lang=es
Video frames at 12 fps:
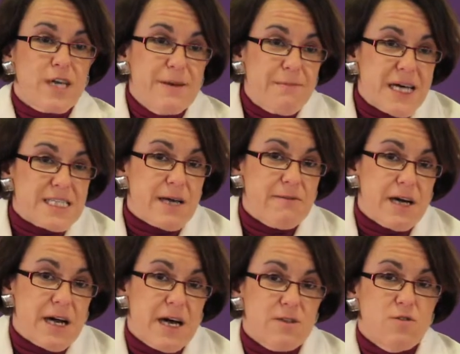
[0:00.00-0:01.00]
que más ha
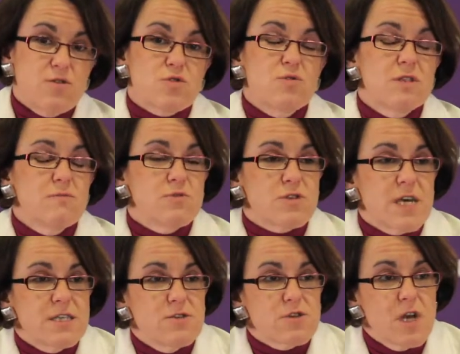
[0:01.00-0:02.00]
bajado en los últimos
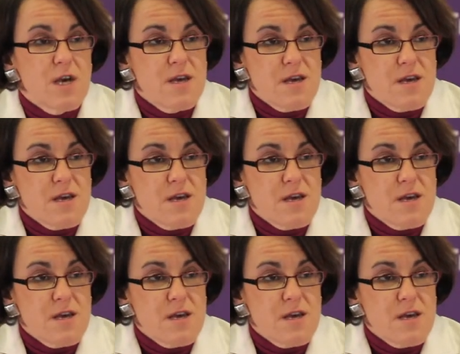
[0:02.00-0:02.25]
años